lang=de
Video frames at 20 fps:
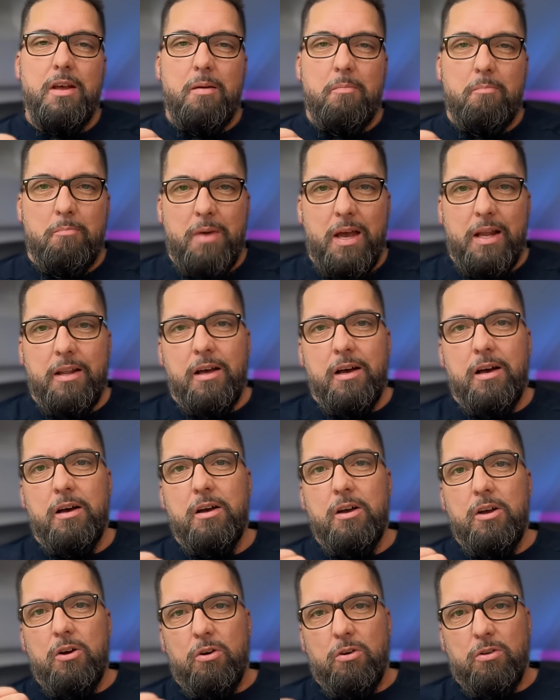Männer
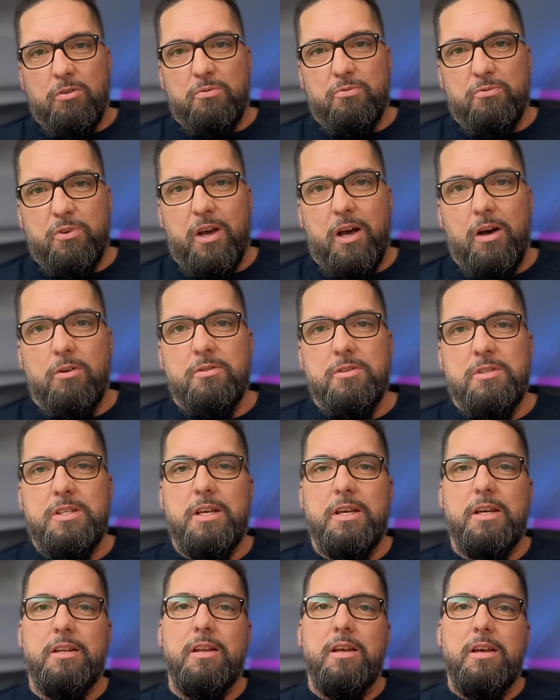und Frauen
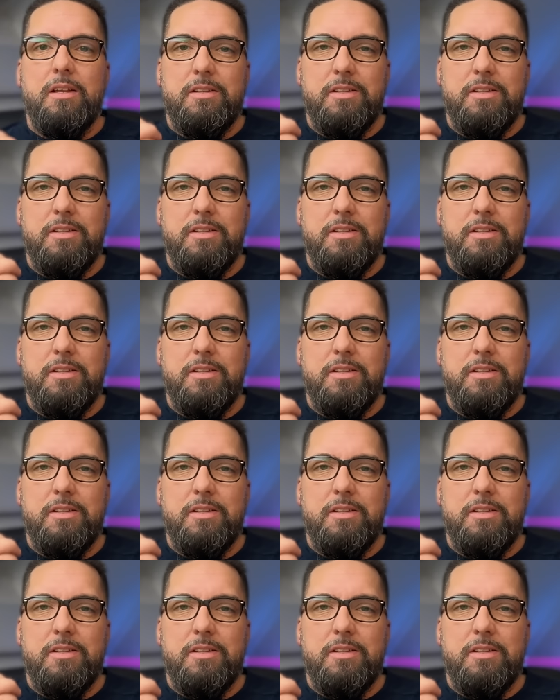sein,